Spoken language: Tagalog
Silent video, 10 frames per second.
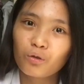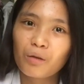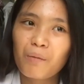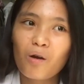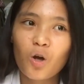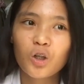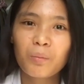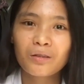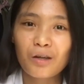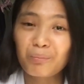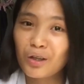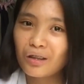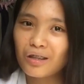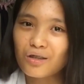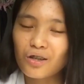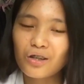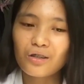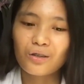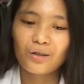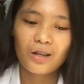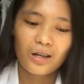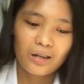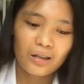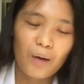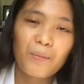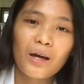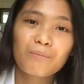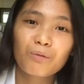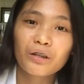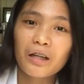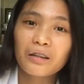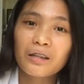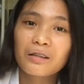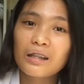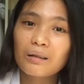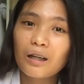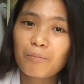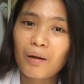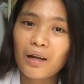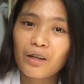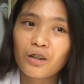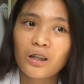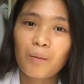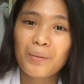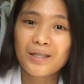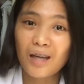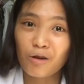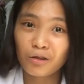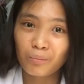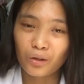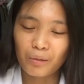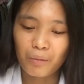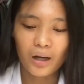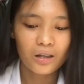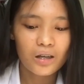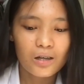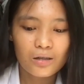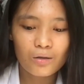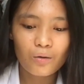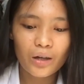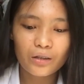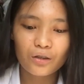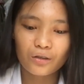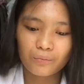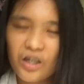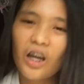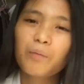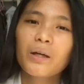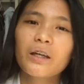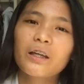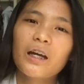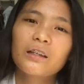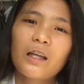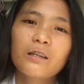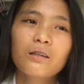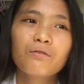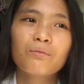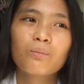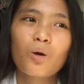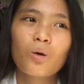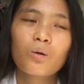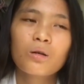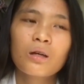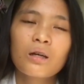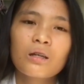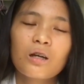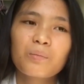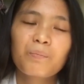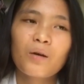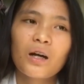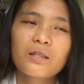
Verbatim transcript: ba diba? Kung ano man trip ng teacher nyo napaka-importanting detail pala yun na na-miss out mo, di ba? So, ayun. Tsaka yung pagiging attentive mo uh,